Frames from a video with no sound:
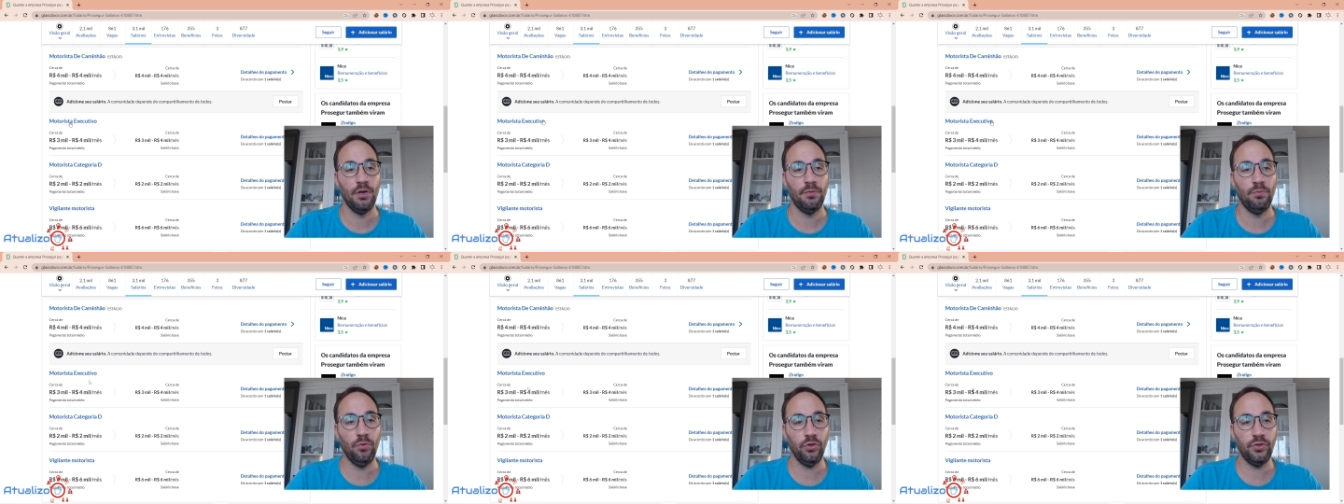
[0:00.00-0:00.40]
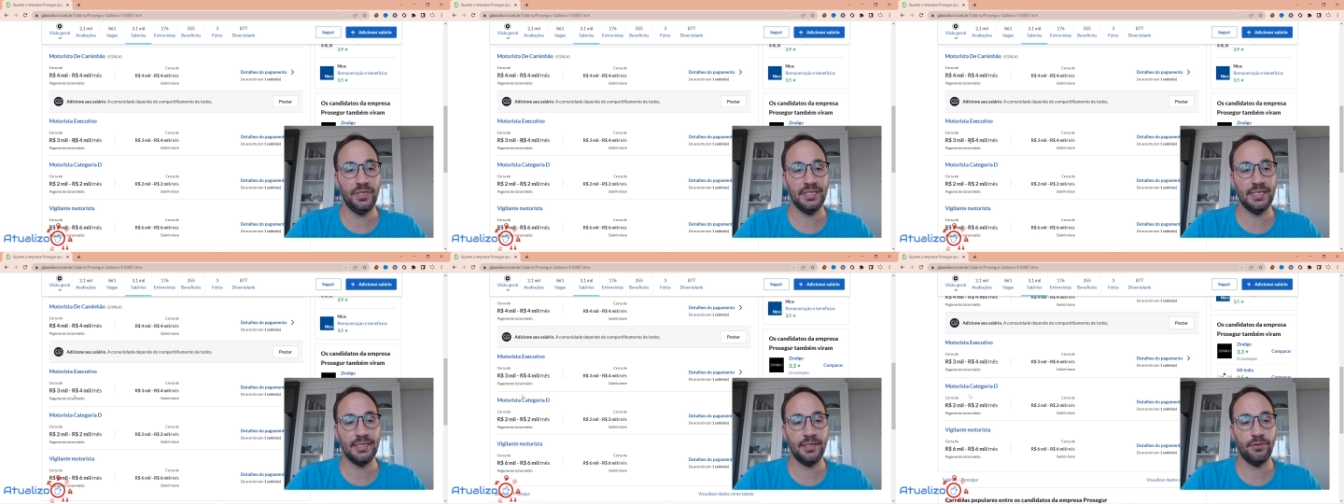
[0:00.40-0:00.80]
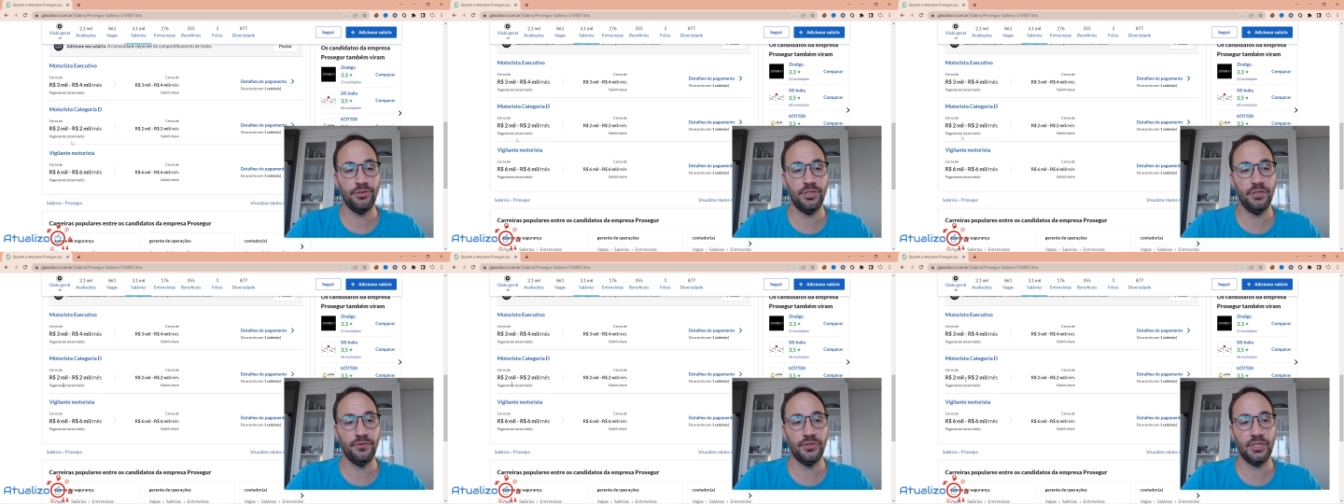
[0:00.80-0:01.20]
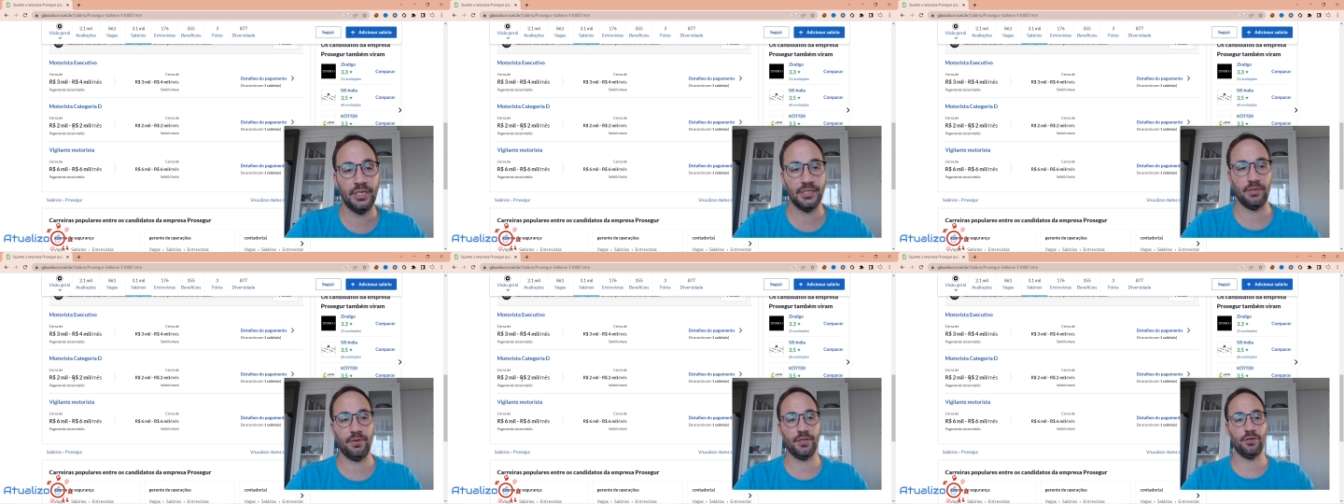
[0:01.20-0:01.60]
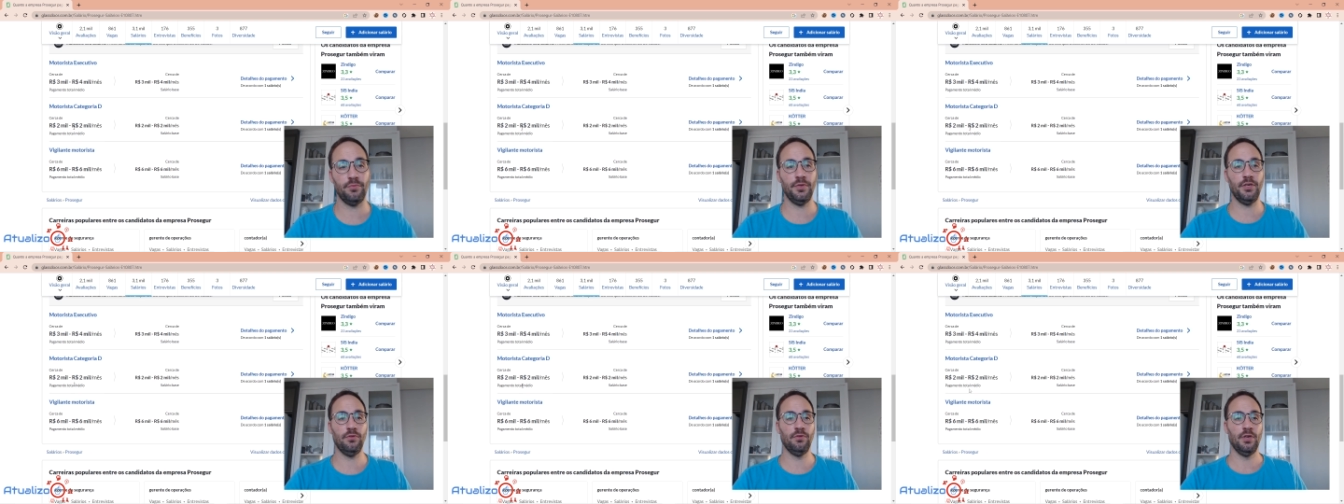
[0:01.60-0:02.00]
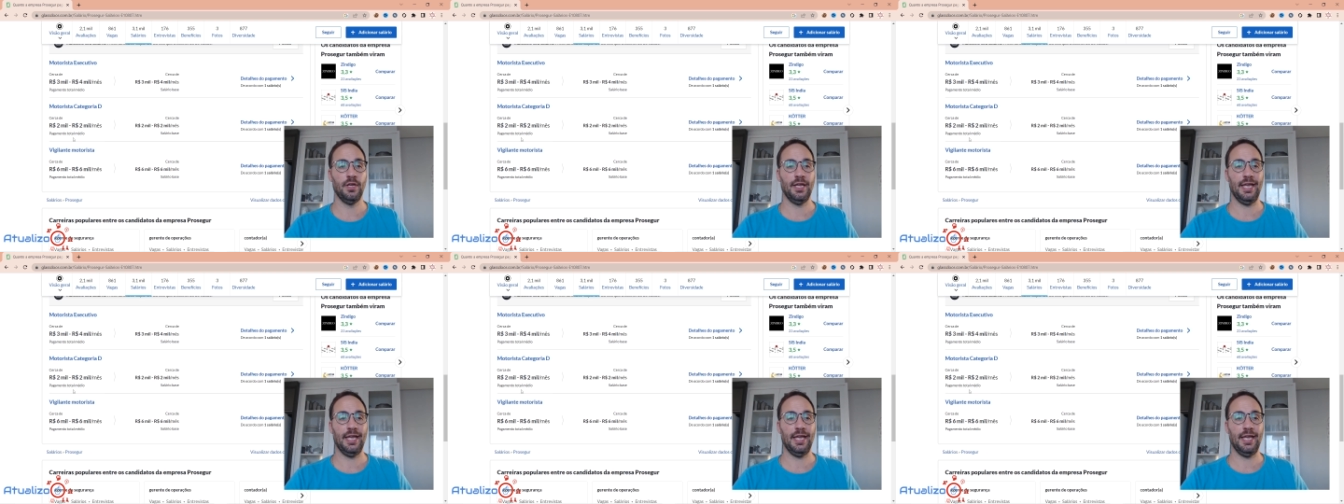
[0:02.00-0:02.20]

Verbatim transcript: Motorista executivo, de 3 a 4 mil.